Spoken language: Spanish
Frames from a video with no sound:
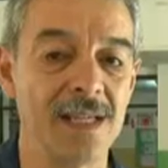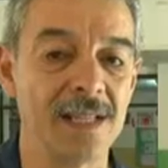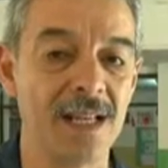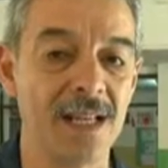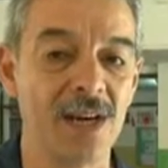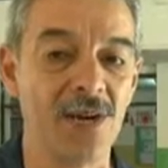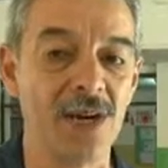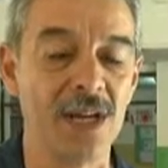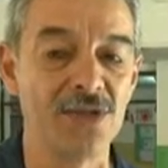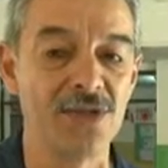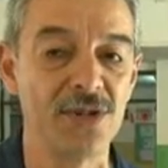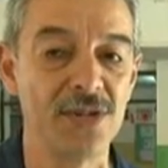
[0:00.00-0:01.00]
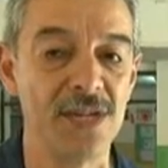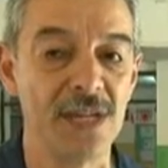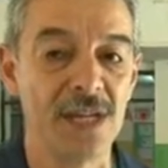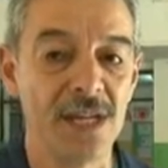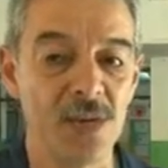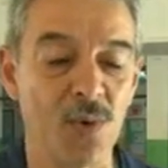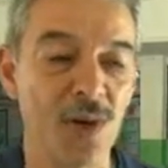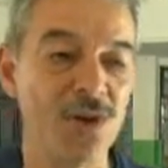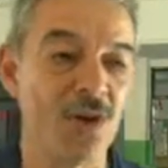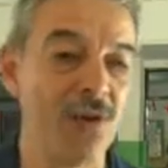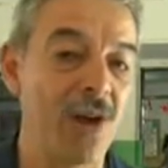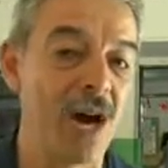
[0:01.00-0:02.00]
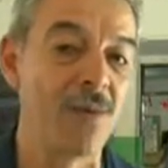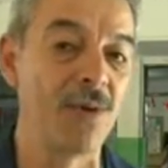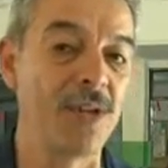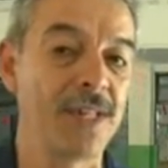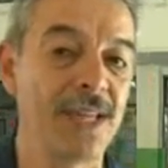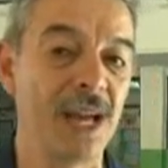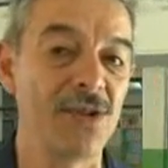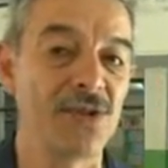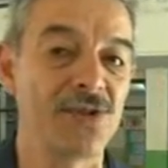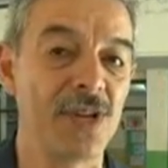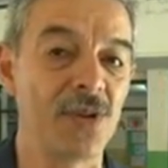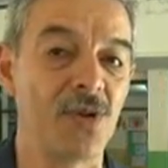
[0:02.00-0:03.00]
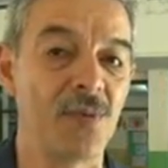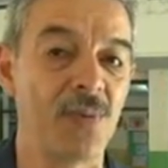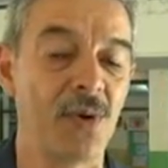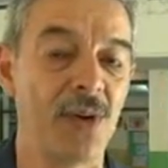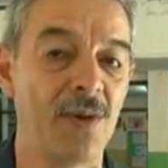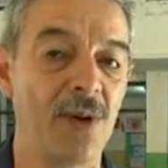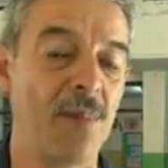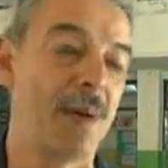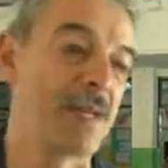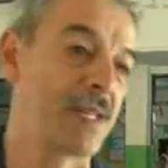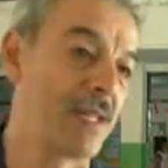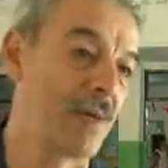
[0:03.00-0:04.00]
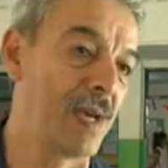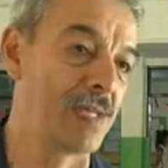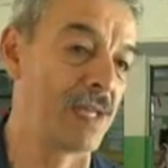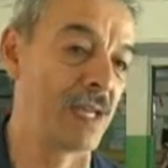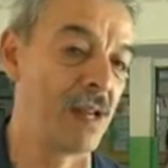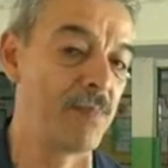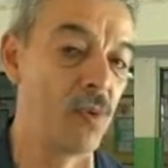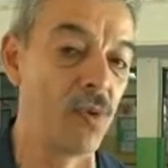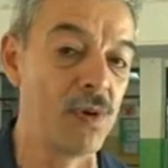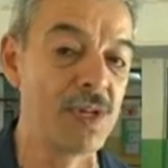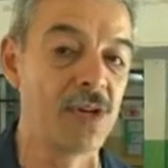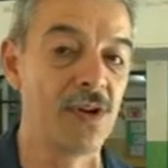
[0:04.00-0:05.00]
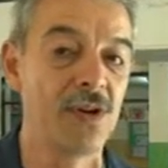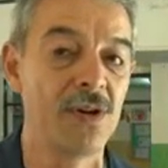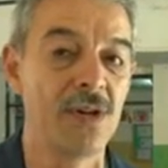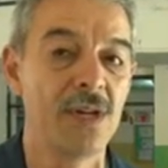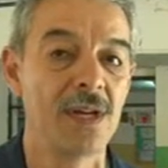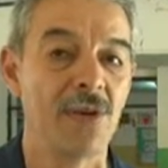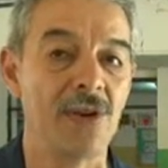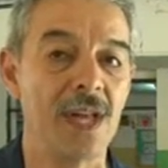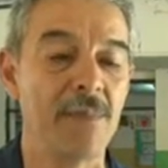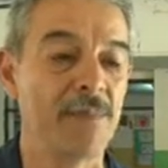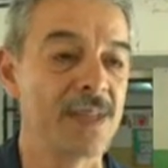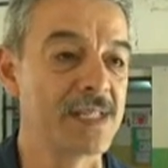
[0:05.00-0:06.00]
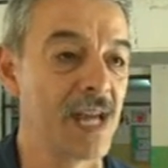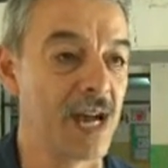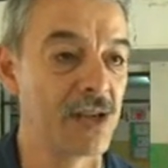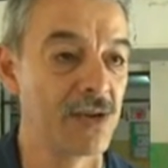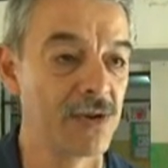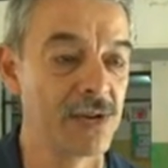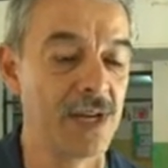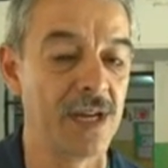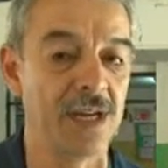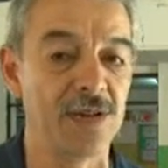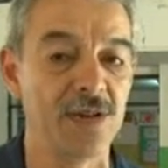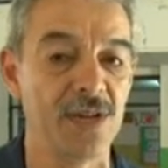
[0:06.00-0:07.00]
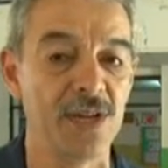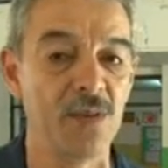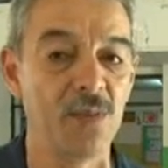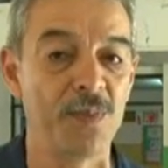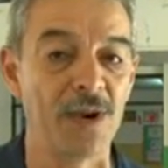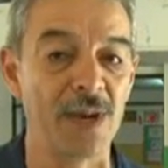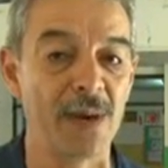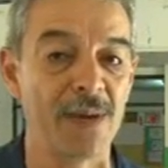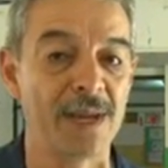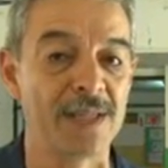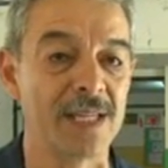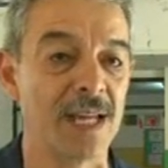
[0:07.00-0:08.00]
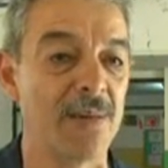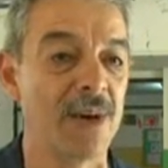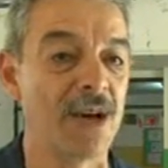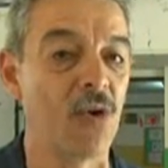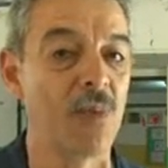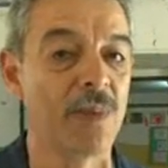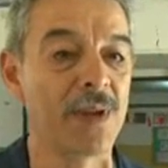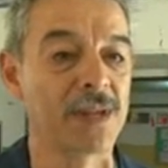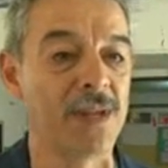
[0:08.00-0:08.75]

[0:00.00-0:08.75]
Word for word: a hacer la recolección y cuanto a los árboles, este año se ha incorporado, aparte de venderle al público, con la empresa Arcor, eh, ellos tienen un programa que se llama Compra